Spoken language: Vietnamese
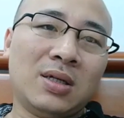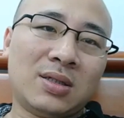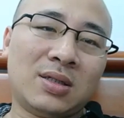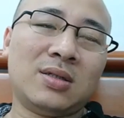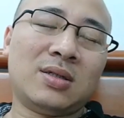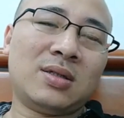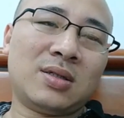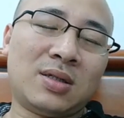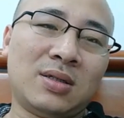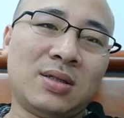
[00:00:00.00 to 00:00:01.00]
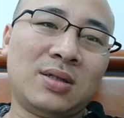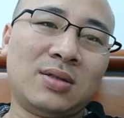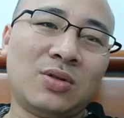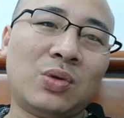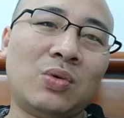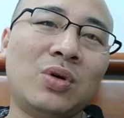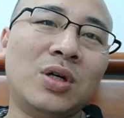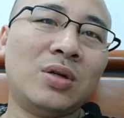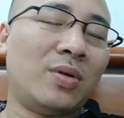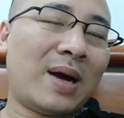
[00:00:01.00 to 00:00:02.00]
sử sử sử dụng ngôn
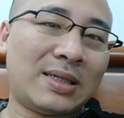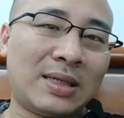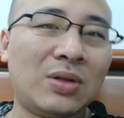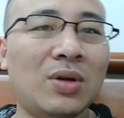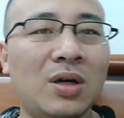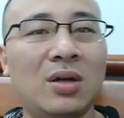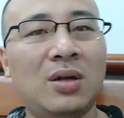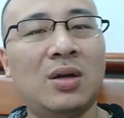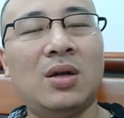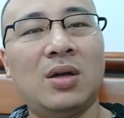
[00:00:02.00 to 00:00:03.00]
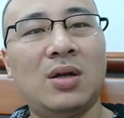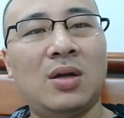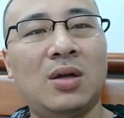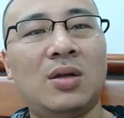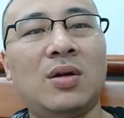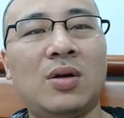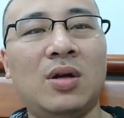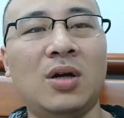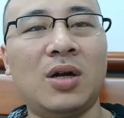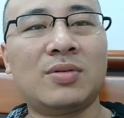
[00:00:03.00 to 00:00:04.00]
ngữ của bạn sẽ tốt hơn. Nhưng
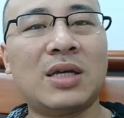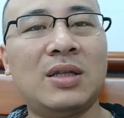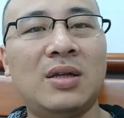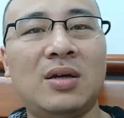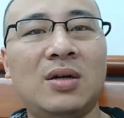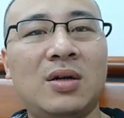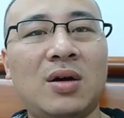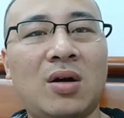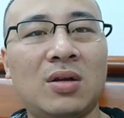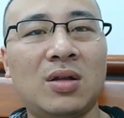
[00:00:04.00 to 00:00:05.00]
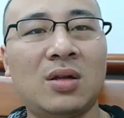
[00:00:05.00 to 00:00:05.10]
còn lười đọc sách thì hơi khó.